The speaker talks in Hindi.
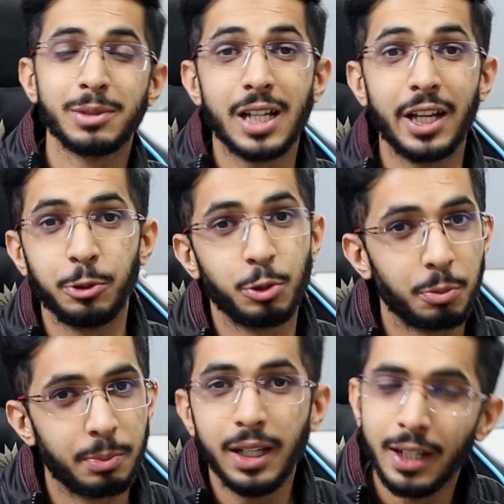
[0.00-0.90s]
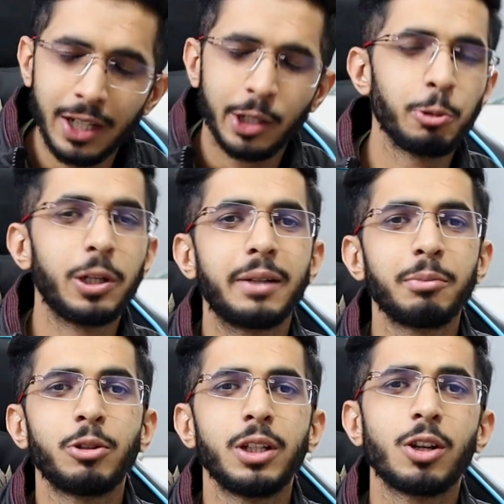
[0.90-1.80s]
में चाहे यूरोप में डू लेट
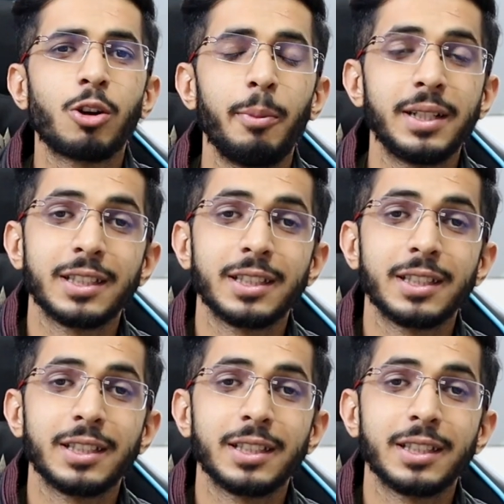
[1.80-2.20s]
मी नो इन द कमेंट